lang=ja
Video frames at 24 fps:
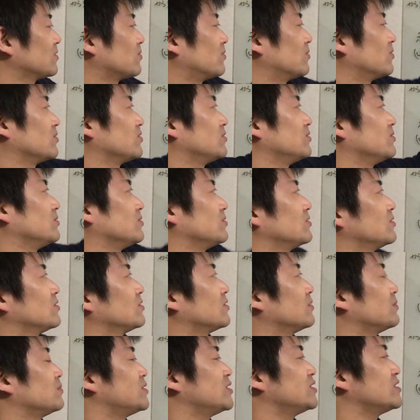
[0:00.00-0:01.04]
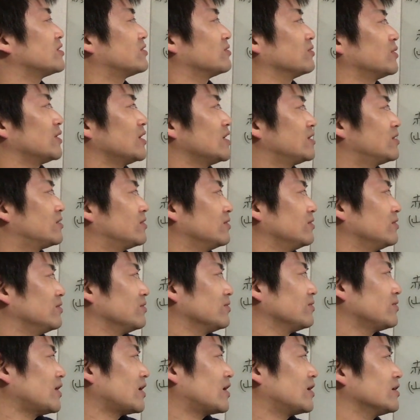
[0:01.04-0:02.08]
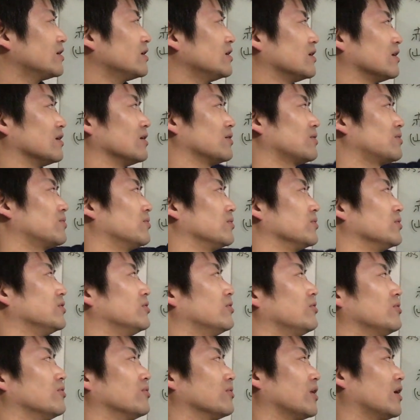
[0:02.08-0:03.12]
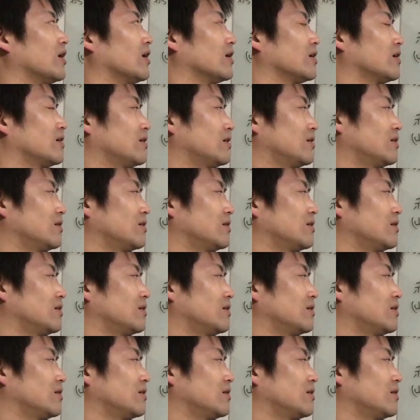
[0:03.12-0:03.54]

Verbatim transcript: こういうビジネスの性質の中でこういろいろな、